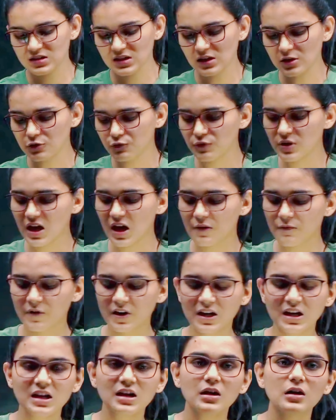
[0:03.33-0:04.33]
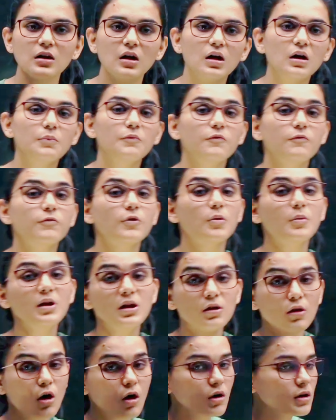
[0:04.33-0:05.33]
रिजल्ट वी आर वेटिंग फ्रॉम अ
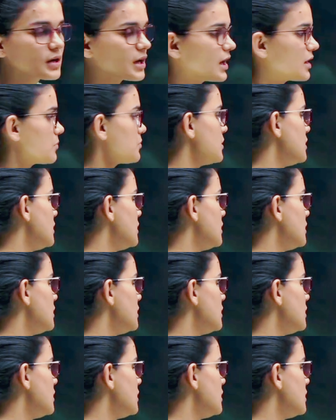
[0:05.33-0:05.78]
लॉन्ग टाइम